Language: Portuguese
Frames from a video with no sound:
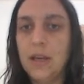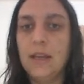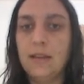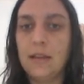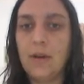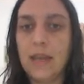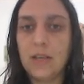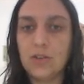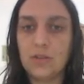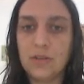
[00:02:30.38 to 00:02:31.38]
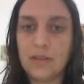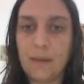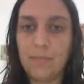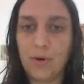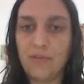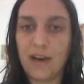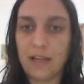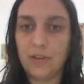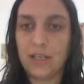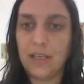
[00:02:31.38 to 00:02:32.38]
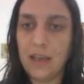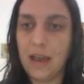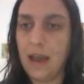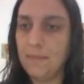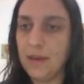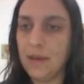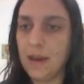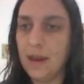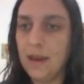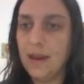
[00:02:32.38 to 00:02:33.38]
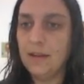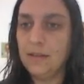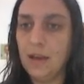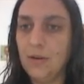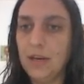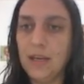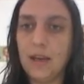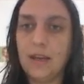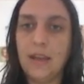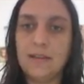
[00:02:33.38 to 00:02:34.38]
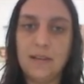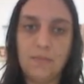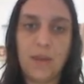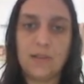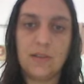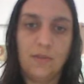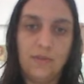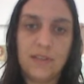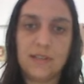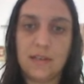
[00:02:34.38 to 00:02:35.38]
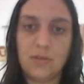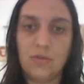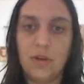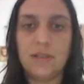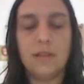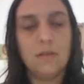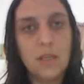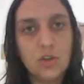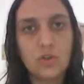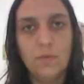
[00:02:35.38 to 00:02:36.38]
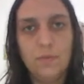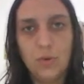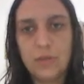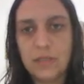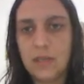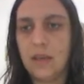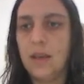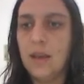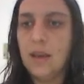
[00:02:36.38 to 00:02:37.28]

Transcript: Então é isso, está provado aqui a minha teoria que esse mês eu fiz essas coisas e subiu sim.